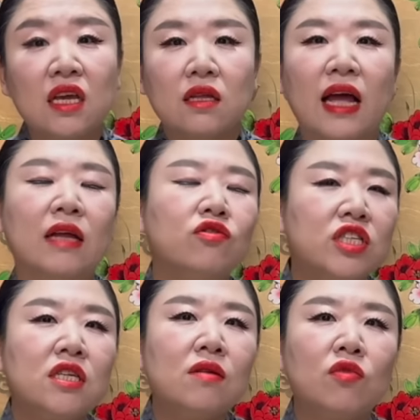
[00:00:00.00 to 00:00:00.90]
나도
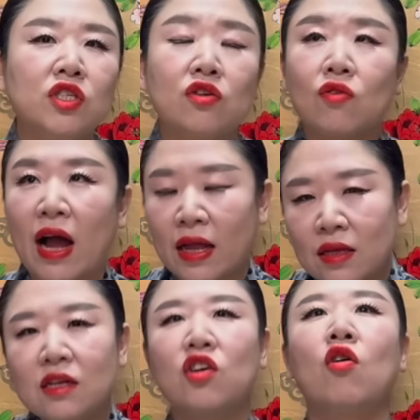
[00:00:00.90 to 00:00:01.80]
신을 모시고 그
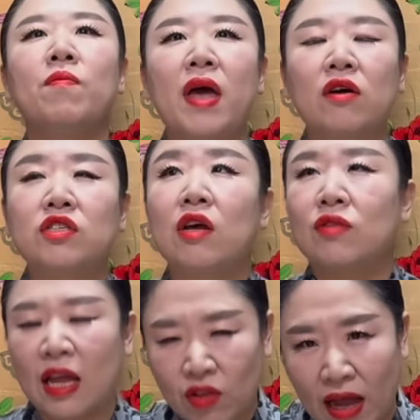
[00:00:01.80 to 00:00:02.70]
하늘을 경배하고 살고
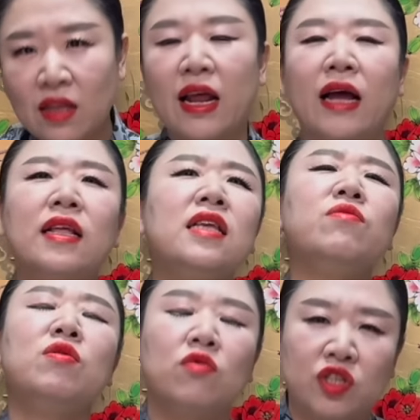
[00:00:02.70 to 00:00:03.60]
나도 하늘에
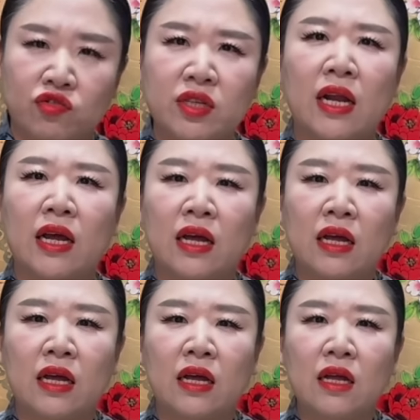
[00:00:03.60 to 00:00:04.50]
하나님을 모시고
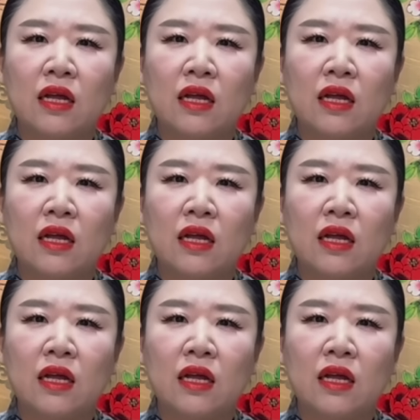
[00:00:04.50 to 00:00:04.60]
살아